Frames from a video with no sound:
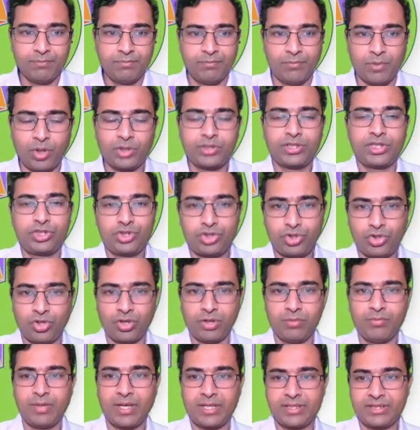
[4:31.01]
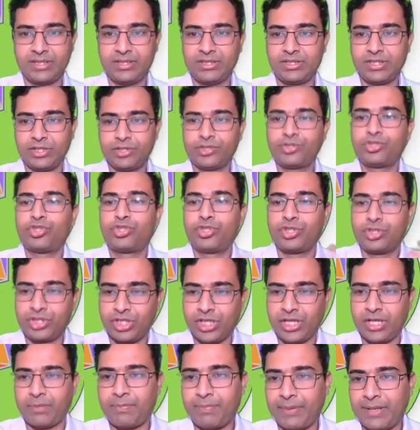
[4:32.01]
बहुत ही स्ट्रांग मार्जिन है
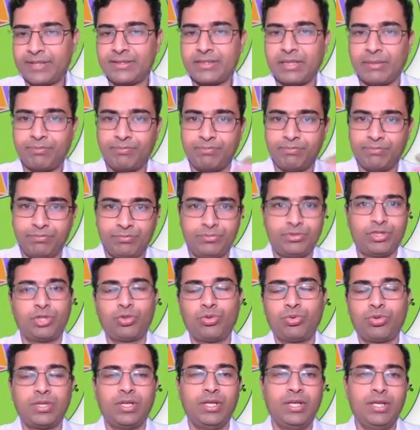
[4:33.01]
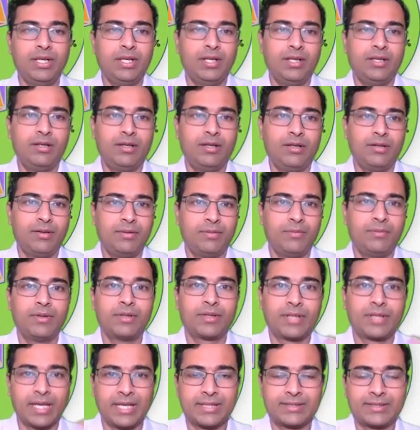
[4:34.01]
शेयर प्राइस आप जरूर
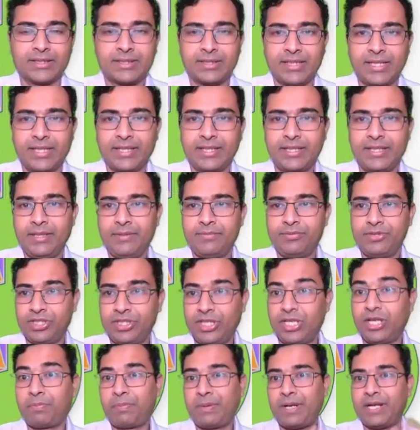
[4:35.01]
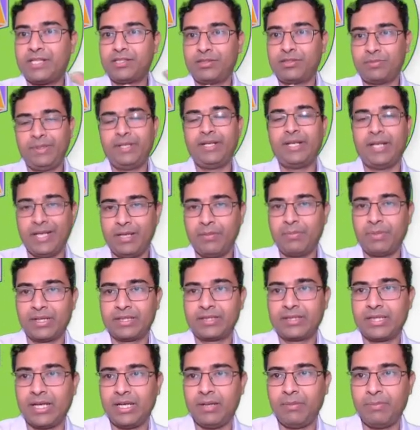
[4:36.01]
कह सकते हैं कि शेयर प्राइस भी नहीं
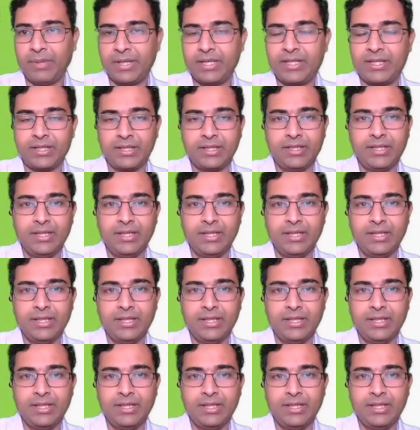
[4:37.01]
बढ़ता है बट